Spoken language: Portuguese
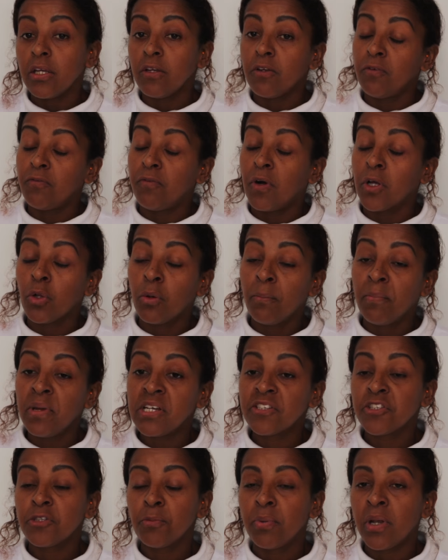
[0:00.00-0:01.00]
E falou bem
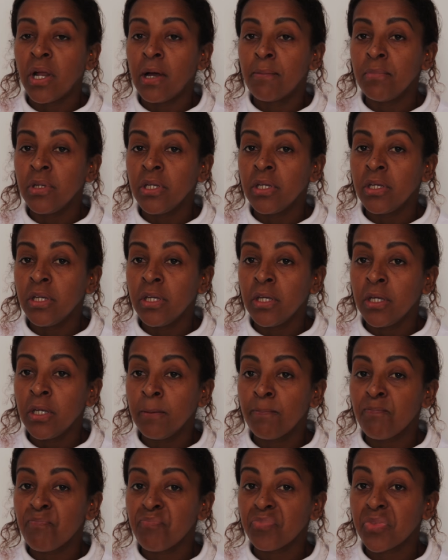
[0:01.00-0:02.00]
assim para
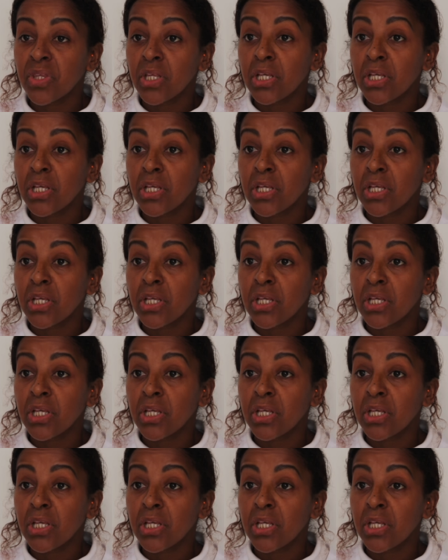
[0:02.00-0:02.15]
mim